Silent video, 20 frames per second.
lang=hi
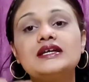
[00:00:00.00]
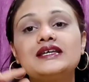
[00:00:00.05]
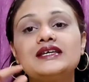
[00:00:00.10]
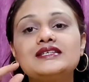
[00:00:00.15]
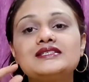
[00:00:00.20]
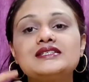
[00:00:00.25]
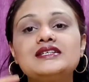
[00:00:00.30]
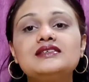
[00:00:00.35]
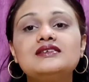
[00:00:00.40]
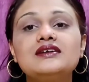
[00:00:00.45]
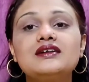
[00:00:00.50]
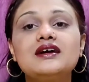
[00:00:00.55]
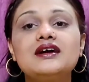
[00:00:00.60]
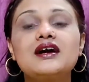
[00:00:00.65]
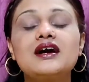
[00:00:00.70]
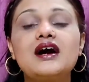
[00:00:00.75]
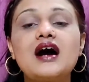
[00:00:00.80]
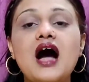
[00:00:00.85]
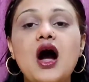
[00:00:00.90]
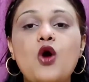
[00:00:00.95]
किसी तरह
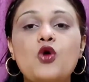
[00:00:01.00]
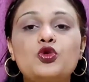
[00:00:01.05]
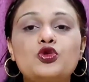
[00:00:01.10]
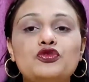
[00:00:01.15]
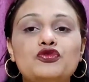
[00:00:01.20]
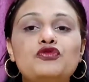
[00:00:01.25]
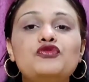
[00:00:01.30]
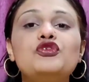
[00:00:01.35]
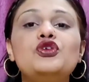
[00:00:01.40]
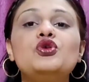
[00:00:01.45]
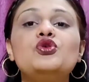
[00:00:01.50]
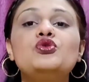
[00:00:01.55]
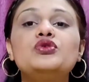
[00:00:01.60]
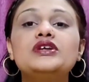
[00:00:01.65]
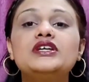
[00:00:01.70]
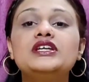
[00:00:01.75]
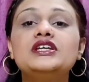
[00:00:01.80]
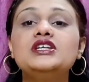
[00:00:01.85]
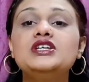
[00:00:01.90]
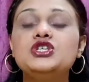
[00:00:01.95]
का आउटफ्लो
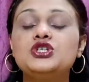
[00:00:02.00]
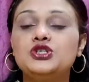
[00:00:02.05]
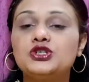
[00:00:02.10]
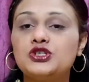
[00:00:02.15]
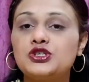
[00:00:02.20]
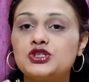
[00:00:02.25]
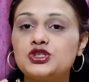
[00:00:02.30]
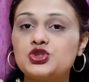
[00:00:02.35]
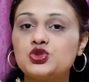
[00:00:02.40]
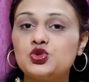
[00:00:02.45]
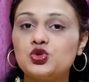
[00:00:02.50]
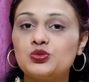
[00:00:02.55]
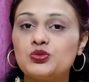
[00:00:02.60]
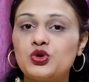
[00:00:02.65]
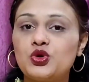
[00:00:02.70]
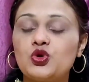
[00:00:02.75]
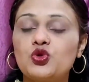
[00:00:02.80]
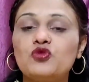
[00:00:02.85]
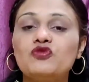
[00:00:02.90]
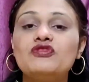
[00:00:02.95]
की ट्यूब
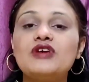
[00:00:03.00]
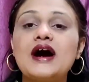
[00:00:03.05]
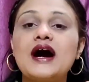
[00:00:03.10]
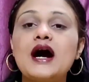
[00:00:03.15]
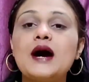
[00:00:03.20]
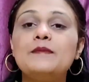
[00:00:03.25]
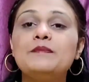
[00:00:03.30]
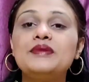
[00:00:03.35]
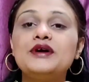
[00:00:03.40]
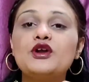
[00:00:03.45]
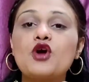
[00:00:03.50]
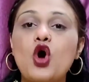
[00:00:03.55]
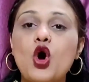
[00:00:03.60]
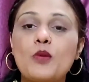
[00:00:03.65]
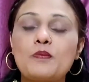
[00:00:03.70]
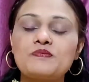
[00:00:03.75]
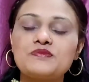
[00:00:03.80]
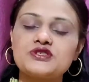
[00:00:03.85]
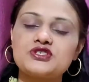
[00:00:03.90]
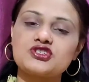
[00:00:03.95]
हो वहां पर
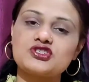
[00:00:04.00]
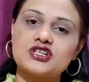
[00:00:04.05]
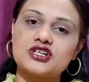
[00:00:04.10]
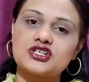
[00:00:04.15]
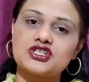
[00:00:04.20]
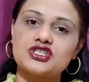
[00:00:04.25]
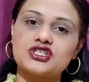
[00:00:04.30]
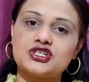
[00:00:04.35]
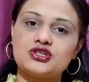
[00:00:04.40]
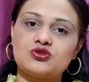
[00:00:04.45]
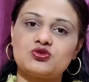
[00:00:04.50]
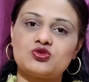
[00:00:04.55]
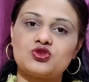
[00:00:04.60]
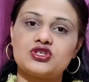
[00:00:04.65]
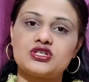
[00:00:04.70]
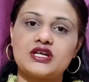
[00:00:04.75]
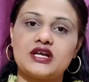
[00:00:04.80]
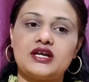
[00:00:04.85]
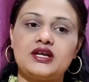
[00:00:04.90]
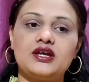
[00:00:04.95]
ऑब्स्ट्रक्शन हो
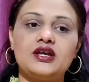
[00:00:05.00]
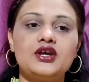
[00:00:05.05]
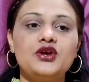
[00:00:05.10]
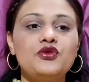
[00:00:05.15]
जाए